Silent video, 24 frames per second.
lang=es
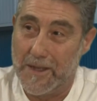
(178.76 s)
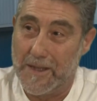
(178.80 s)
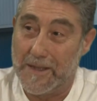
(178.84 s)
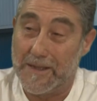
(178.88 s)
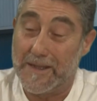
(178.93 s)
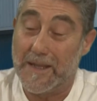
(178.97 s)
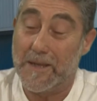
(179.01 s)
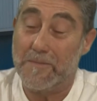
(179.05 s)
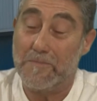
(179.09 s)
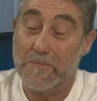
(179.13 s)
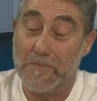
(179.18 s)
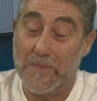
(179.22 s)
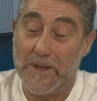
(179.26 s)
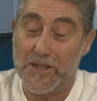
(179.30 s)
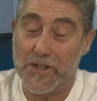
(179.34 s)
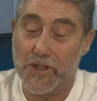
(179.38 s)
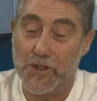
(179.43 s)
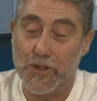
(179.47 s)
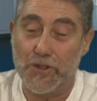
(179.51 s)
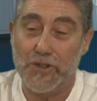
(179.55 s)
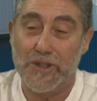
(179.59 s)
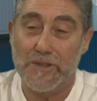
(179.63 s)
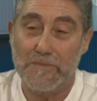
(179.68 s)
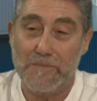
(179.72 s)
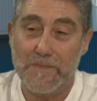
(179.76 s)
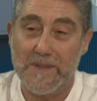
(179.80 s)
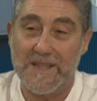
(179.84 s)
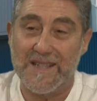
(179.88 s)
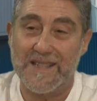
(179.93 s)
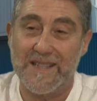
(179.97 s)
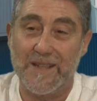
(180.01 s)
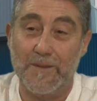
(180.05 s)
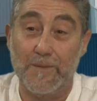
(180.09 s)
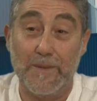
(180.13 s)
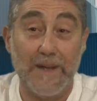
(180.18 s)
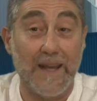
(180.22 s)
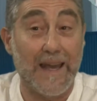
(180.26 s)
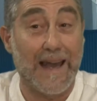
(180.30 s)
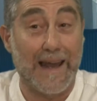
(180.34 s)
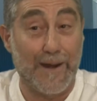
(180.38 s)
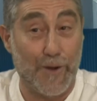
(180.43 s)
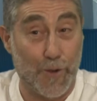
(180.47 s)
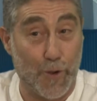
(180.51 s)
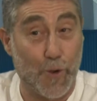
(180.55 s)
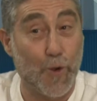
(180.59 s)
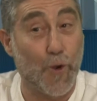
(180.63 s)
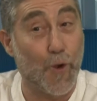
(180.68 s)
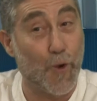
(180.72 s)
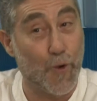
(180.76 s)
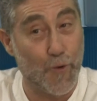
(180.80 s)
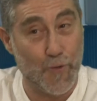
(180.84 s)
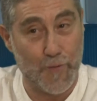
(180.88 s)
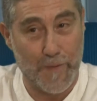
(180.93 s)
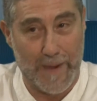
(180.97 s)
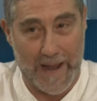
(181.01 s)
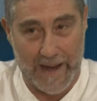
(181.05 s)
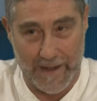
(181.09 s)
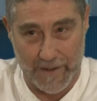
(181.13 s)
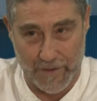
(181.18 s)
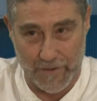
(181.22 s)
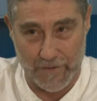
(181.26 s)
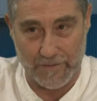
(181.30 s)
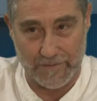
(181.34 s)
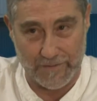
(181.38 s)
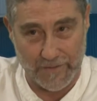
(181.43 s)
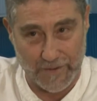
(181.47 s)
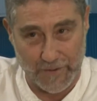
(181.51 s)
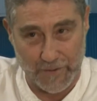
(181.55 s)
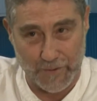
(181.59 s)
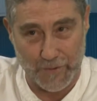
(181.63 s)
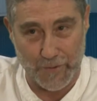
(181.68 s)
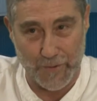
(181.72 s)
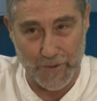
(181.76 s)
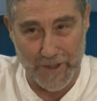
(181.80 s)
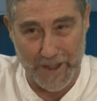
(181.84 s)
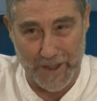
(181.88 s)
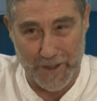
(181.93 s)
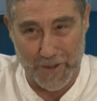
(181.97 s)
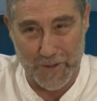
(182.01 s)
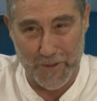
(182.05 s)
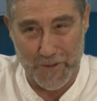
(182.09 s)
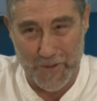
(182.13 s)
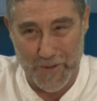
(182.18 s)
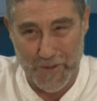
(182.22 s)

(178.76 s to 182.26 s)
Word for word: de, impresión invisible al ojo humano, único.